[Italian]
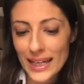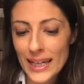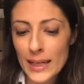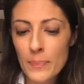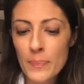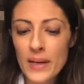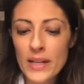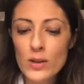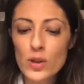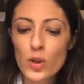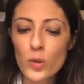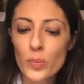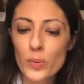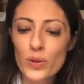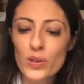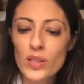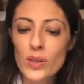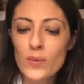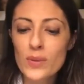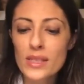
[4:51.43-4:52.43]
Il pranzo
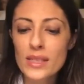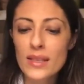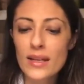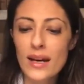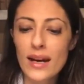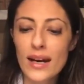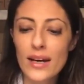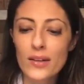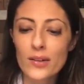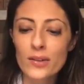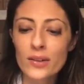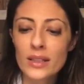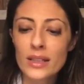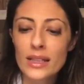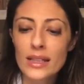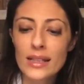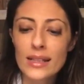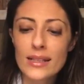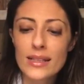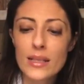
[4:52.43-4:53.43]
proseguì sereno.
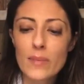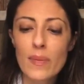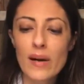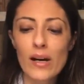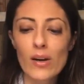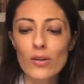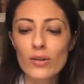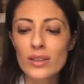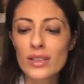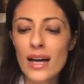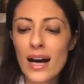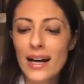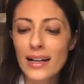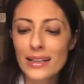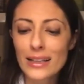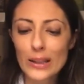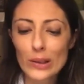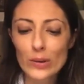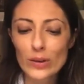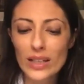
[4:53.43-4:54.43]
Si parlò
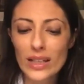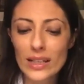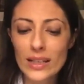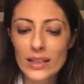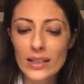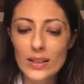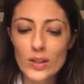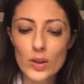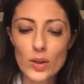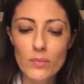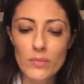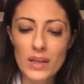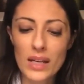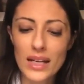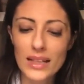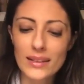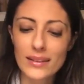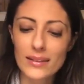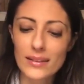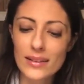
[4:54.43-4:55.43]
d'altro, dell'inizio
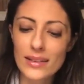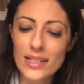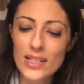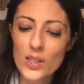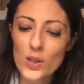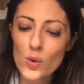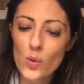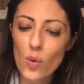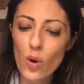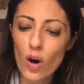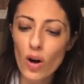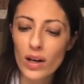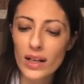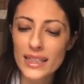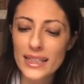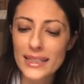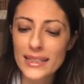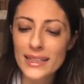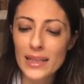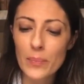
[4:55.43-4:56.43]
imminente delle
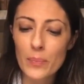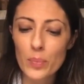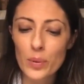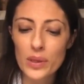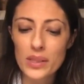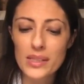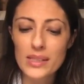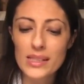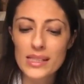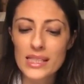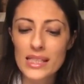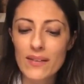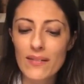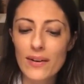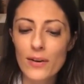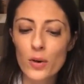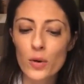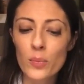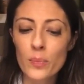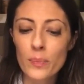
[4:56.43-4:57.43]
scuole, del tempo che si
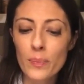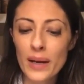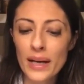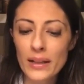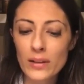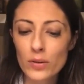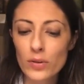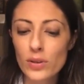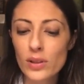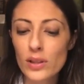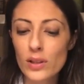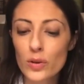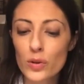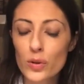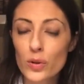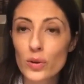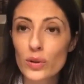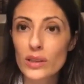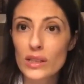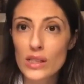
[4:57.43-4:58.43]
stava rompendo, del
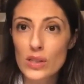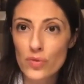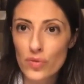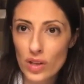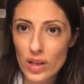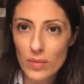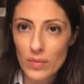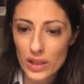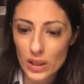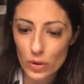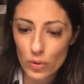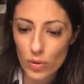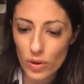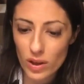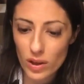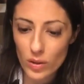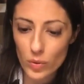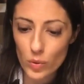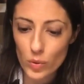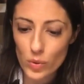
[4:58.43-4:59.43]
nostro trasferimento a
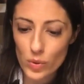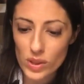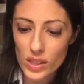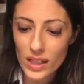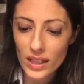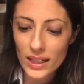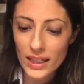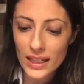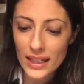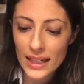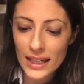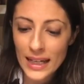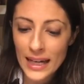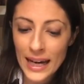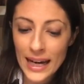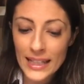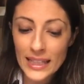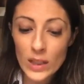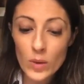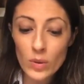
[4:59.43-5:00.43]
Ragusa
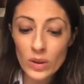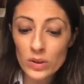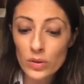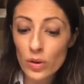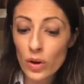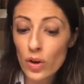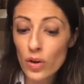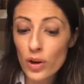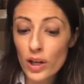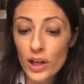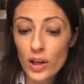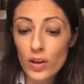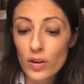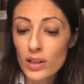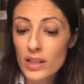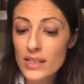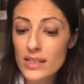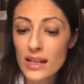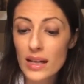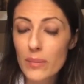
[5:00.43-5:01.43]
e di quanto ancora i
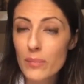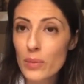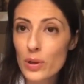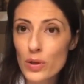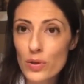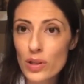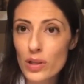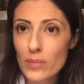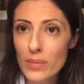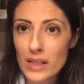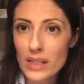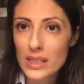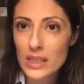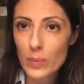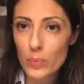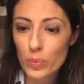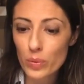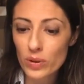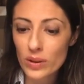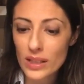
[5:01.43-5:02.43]
nonni sarebbero
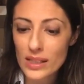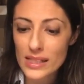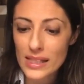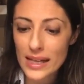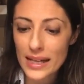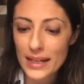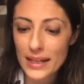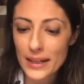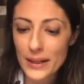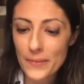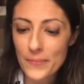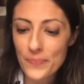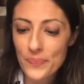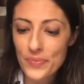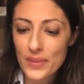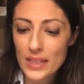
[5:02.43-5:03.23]
rimasti a punta secca.